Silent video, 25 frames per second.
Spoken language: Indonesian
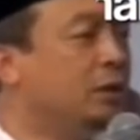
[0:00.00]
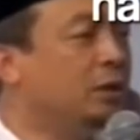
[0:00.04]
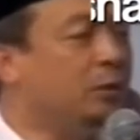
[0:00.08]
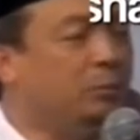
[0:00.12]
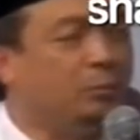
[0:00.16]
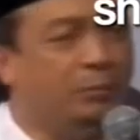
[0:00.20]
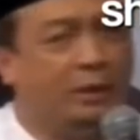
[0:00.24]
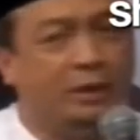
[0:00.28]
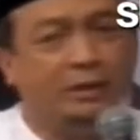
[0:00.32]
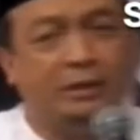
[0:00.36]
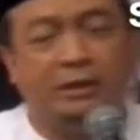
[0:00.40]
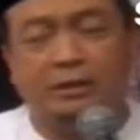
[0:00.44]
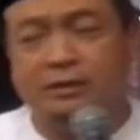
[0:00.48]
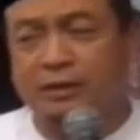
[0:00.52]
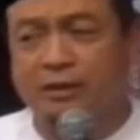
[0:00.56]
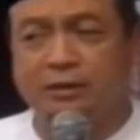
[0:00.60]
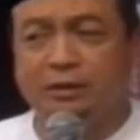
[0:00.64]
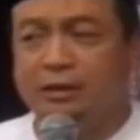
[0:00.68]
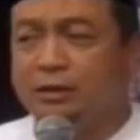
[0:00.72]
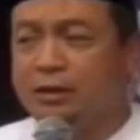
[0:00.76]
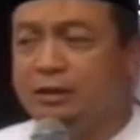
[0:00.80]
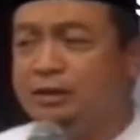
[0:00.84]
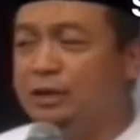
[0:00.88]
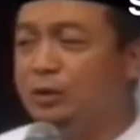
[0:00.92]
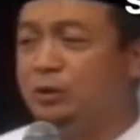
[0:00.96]
banyak saya
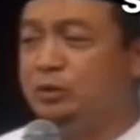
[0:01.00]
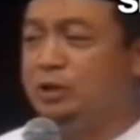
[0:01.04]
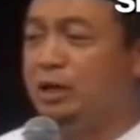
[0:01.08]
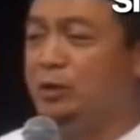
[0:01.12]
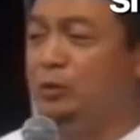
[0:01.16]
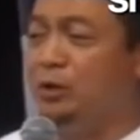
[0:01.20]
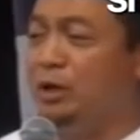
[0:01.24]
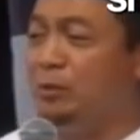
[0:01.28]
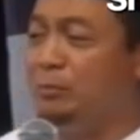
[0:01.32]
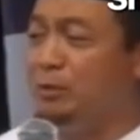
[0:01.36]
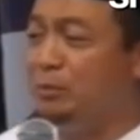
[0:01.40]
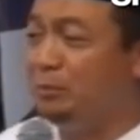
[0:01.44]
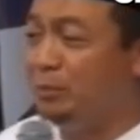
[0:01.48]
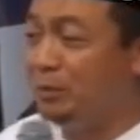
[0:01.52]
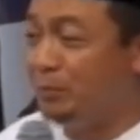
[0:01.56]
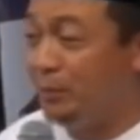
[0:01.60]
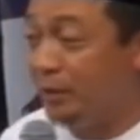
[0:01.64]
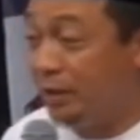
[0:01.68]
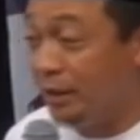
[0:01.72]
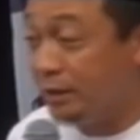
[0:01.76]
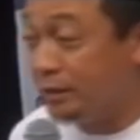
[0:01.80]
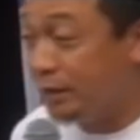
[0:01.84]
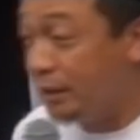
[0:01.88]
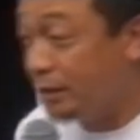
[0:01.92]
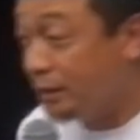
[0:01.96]
tidak tahu takwil mimpi
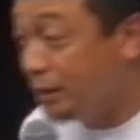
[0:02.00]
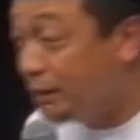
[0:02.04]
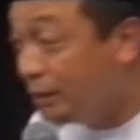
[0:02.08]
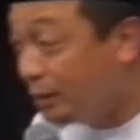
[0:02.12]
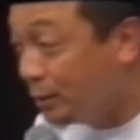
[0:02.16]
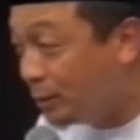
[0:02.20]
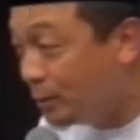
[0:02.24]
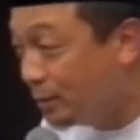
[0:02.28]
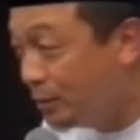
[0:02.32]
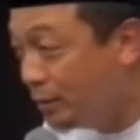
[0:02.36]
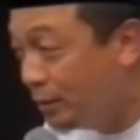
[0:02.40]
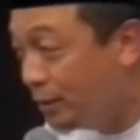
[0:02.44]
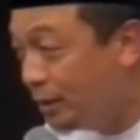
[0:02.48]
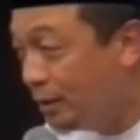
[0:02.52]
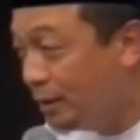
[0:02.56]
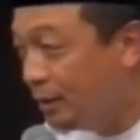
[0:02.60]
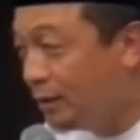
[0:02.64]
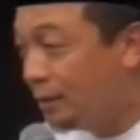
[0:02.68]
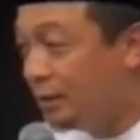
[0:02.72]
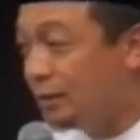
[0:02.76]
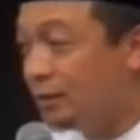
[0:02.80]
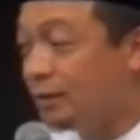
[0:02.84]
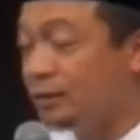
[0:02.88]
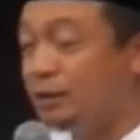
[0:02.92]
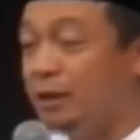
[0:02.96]
pada saat itu
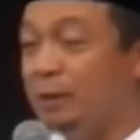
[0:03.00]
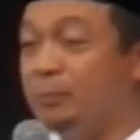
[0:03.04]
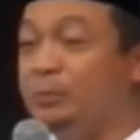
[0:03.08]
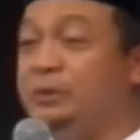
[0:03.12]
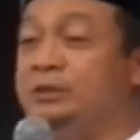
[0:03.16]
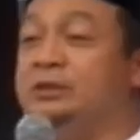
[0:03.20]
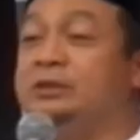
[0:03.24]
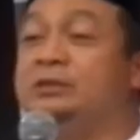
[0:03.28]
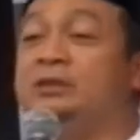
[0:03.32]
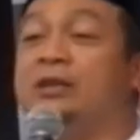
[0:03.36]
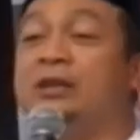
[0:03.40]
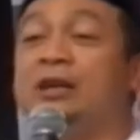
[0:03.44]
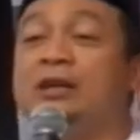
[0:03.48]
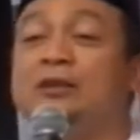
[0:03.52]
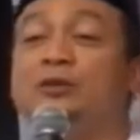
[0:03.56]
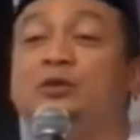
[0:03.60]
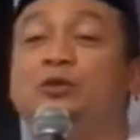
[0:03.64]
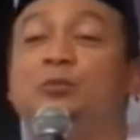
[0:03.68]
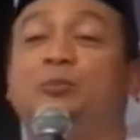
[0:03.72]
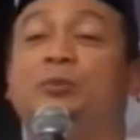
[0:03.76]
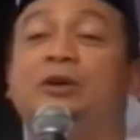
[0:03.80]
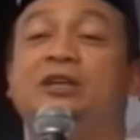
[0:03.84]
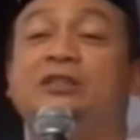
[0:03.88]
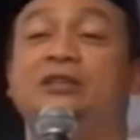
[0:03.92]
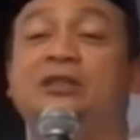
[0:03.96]
tetapi setelah itu
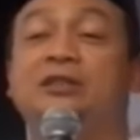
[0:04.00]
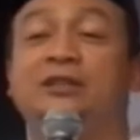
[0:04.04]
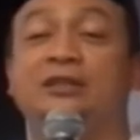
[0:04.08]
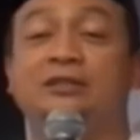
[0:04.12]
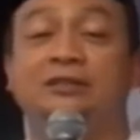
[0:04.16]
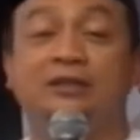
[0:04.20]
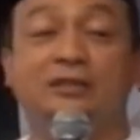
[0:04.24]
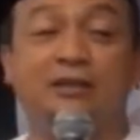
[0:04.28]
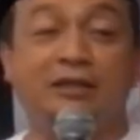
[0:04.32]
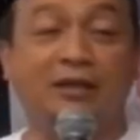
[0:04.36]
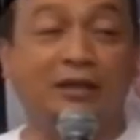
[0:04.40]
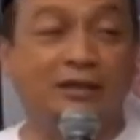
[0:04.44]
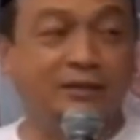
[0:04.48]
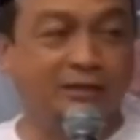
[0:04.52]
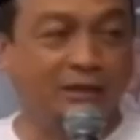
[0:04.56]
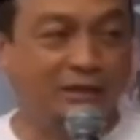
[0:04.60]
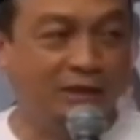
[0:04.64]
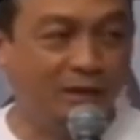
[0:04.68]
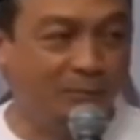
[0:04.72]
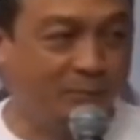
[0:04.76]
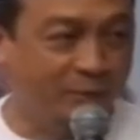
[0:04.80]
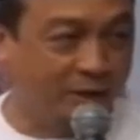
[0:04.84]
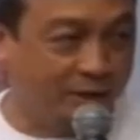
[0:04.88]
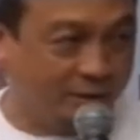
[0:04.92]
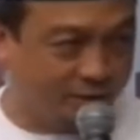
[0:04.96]
banyak rezeki yang saya
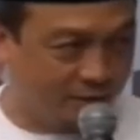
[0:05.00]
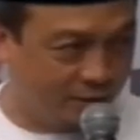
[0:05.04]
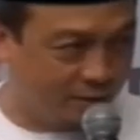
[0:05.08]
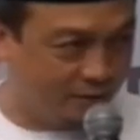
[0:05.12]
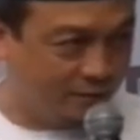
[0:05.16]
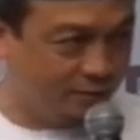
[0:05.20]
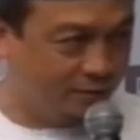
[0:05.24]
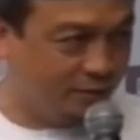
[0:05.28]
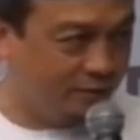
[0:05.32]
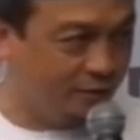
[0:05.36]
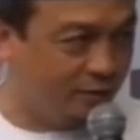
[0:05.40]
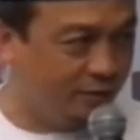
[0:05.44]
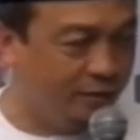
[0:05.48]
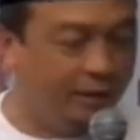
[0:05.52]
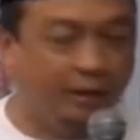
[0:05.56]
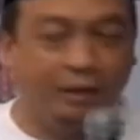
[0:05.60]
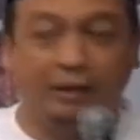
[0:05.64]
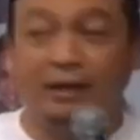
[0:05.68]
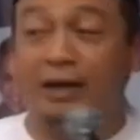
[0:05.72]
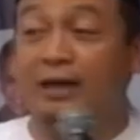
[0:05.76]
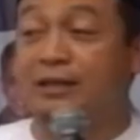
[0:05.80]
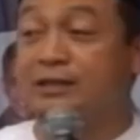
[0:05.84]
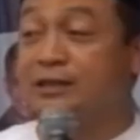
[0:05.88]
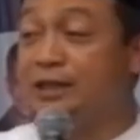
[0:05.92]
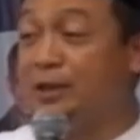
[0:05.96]
dapatkan dari
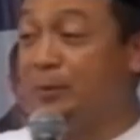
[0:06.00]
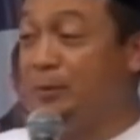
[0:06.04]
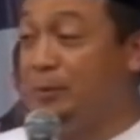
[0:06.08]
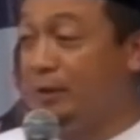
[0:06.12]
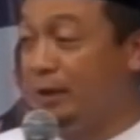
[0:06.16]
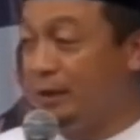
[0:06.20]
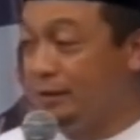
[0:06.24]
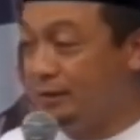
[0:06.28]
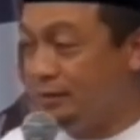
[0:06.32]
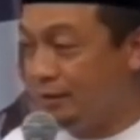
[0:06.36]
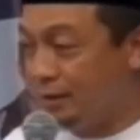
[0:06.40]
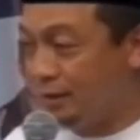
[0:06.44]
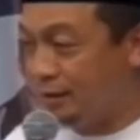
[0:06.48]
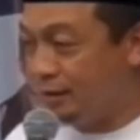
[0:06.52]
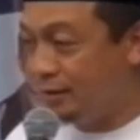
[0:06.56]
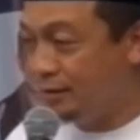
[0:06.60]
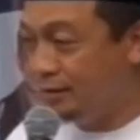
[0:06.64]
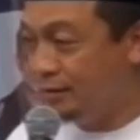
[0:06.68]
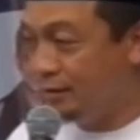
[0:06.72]
hasil belajar